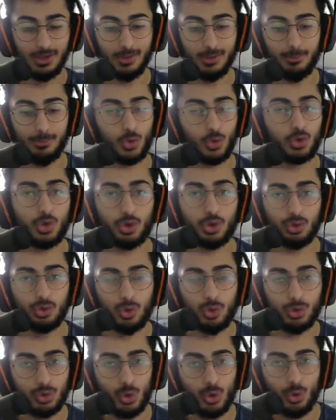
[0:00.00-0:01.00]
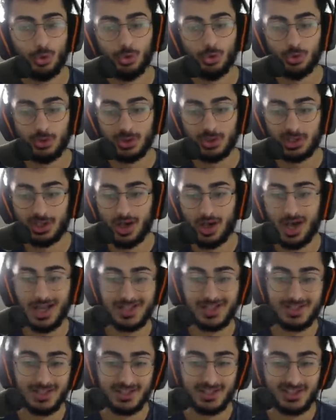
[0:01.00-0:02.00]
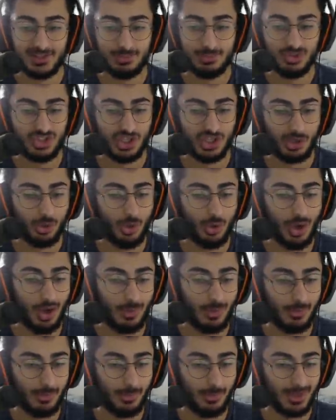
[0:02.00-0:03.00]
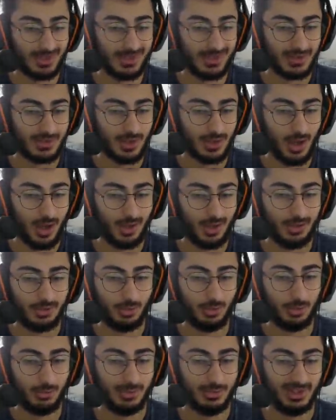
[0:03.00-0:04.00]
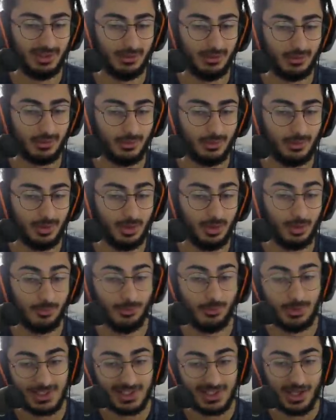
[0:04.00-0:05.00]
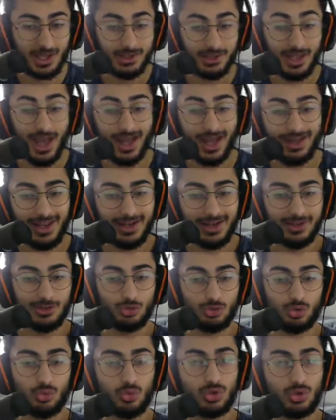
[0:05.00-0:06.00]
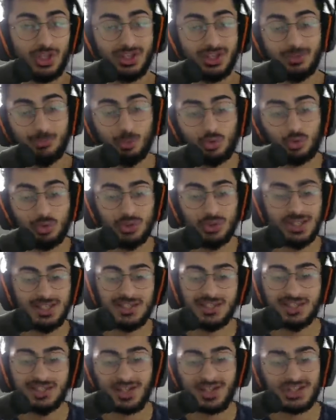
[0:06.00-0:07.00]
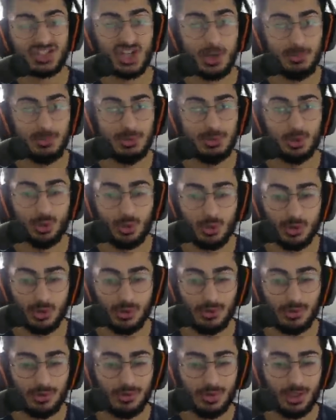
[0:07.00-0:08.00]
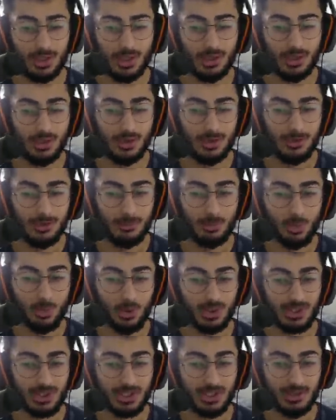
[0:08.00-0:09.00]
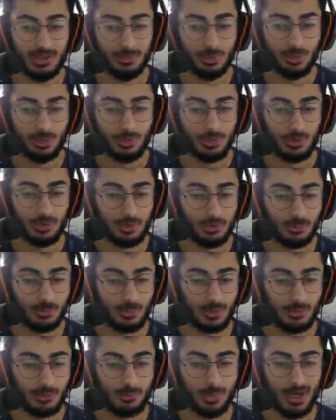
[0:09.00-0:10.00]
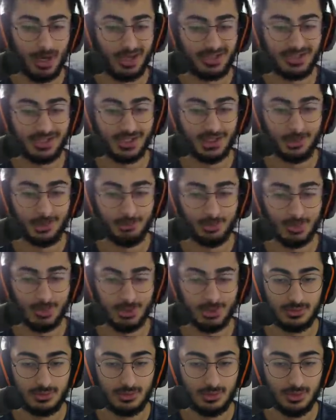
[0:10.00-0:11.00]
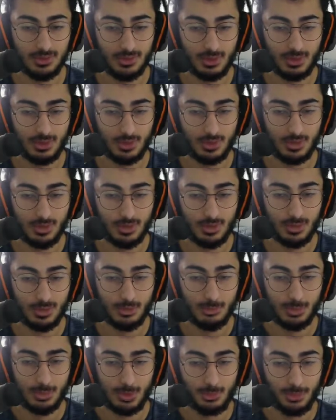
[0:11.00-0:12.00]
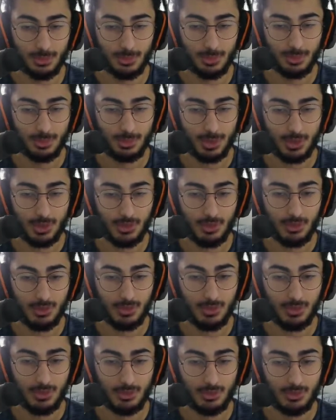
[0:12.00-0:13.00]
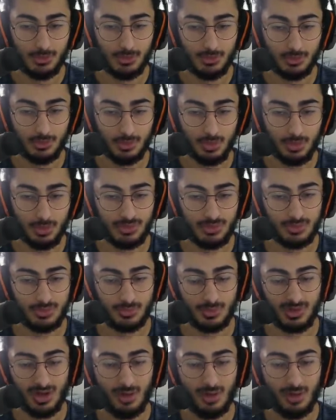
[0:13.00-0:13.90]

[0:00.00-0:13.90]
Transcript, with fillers: Motorun olduğu hazne kısmı çıkıyor abi. Baksana da ayrılıyor bildiğin. Ve sade her yerde şu üstteki bütün yeşiller çıkabiliyor. Böyle kalabiliyor. Bakın parçalanmış. Bak bak bak bak. Gördünüz mü?